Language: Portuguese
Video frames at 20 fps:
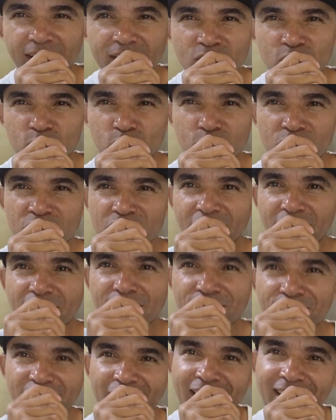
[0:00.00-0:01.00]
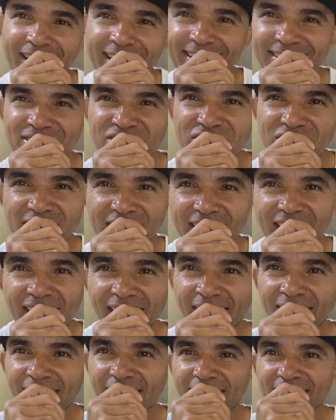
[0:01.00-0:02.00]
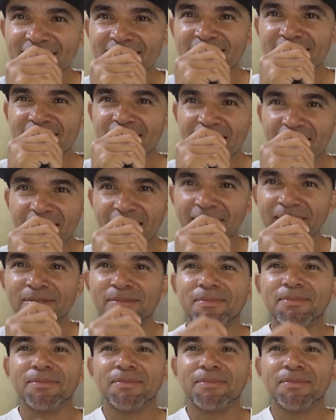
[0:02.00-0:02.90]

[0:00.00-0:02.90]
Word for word: as suas lives é de arrasar.